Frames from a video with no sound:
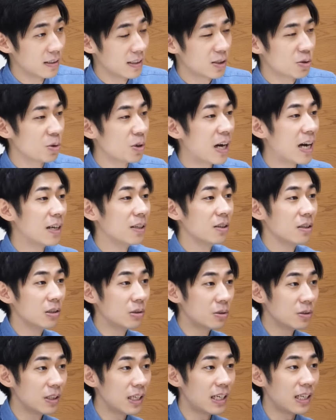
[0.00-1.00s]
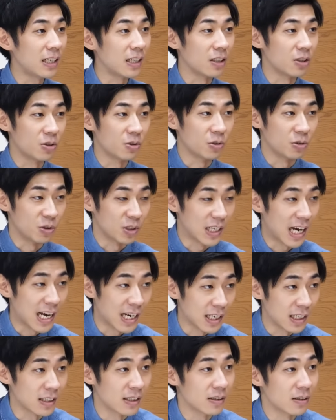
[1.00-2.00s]
でその反動でちょっと
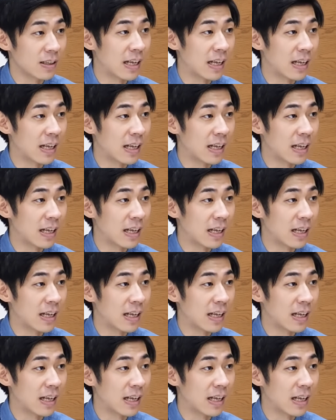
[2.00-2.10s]
シャイ